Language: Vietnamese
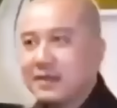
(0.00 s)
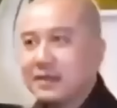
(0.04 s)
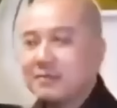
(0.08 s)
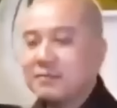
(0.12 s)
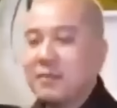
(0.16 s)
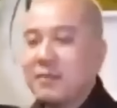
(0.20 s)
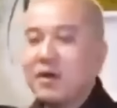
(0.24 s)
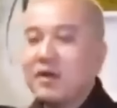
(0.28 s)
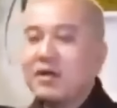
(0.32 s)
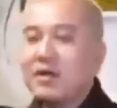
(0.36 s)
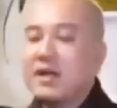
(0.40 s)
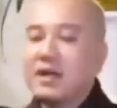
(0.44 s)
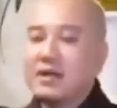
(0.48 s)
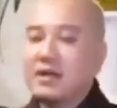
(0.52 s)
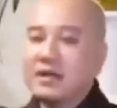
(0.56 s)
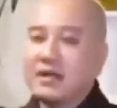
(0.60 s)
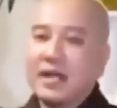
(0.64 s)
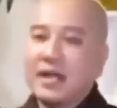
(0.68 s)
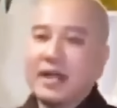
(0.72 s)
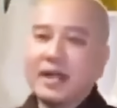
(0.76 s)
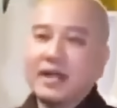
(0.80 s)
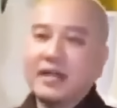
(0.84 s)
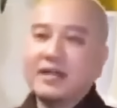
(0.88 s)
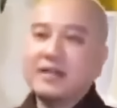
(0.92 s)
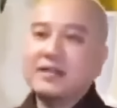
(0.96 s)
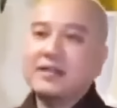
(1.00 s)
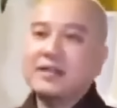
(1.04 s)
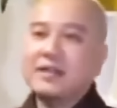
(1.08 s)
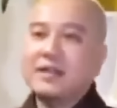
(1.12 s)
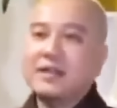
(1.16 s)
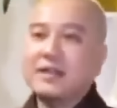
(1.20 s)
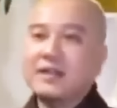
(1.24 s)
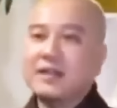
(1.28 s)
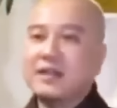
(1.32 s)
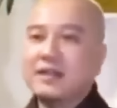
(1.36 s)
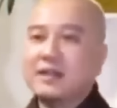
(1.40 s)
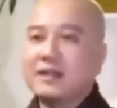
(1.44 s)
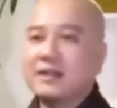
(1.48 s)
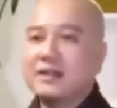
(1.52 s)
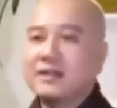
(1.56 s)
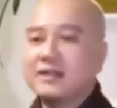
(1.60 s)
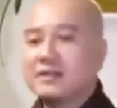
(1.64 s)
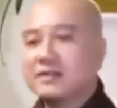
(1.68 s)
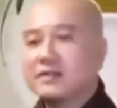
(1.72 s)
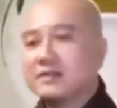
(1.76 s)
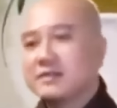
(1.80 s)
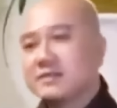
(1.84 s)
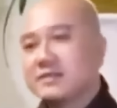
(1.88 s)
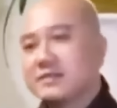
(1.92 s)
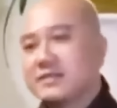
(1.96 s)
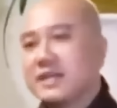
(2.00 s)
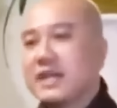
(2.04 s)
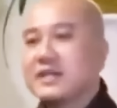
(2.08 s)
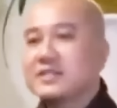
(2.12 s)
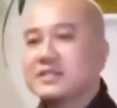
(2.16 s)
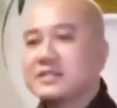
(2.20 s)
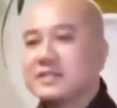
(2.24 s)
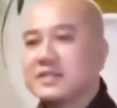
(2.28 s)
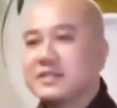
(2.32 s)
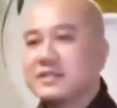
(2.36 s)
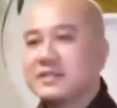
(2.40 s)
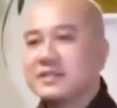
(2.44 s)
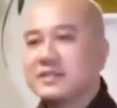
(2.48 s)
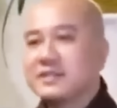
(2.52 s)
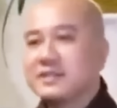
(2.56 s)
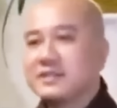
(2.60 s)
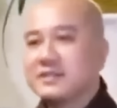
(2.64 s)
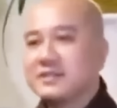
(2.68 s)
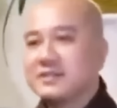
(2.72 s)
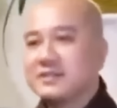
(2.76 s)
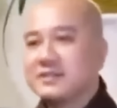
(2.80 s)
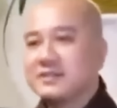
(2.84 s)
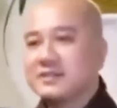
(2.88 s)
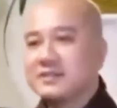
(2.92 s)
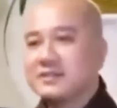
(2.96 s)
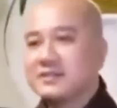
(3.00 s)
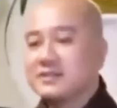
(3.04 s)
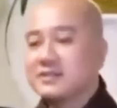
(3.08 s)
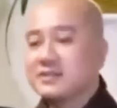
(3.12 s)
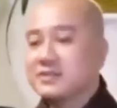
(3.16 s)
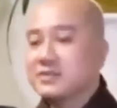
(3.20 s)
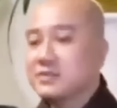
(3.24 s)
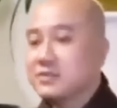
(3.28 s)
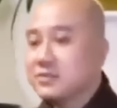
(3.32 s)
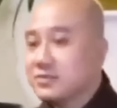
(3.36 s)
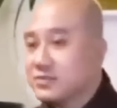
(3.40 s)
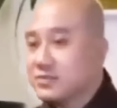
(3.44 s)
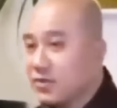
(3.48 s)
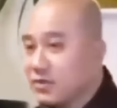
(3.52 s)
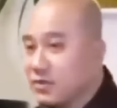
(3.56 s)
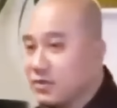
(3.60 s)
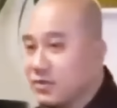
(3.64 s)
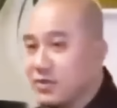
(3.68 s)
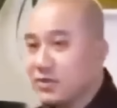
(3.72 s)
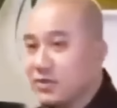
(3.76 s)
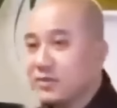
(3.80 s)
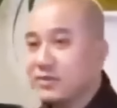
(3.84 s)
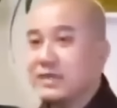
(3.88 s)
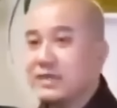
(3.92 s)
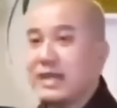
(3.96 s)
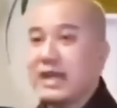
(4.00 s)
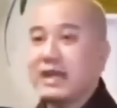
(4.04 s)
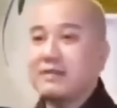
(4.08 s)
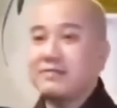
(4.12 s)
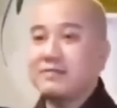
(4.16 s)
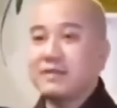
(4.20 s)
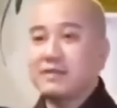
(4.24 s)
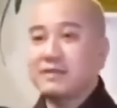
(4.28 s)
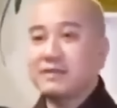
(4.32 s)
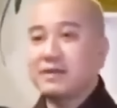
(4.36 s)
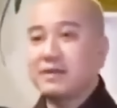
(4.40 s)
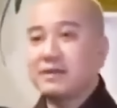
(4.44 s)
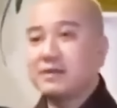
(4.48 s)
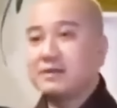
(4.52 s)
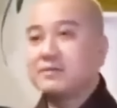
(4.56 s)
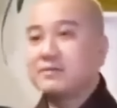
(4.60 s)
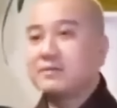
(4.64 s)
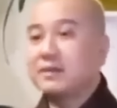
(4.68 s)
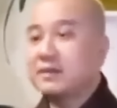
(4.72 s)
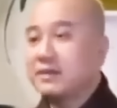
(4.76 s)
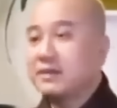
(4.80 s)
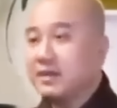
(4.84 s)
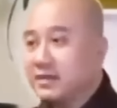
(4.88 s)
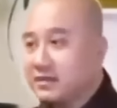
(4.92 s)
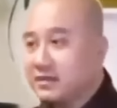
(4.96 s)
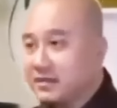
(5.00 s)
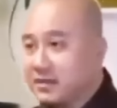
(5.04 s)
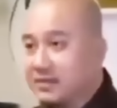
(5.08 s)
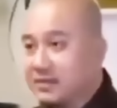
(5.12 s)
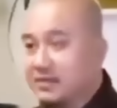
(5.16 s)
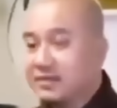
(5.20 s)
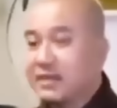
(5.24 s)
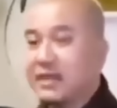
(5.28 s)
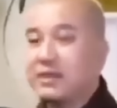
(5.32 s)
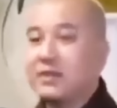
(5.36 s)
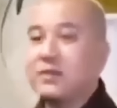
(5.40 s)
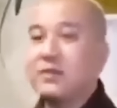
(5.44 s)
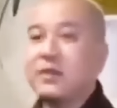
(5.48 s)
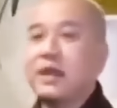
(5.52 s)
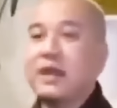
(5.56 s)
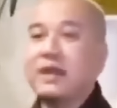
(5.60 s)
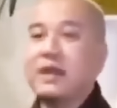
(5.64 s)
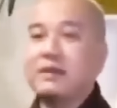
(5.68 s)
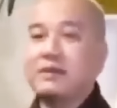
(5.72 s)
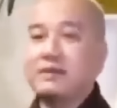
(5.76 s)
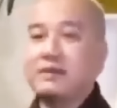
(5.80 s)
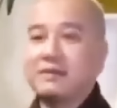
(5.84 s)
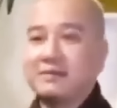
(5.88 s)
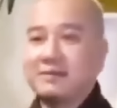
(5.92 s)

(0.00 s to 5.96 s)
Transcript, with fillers: mỗi lần lễ uh, Giáng sinh có nhiều nhà Phật tử mà dẫn trưng cây Noel,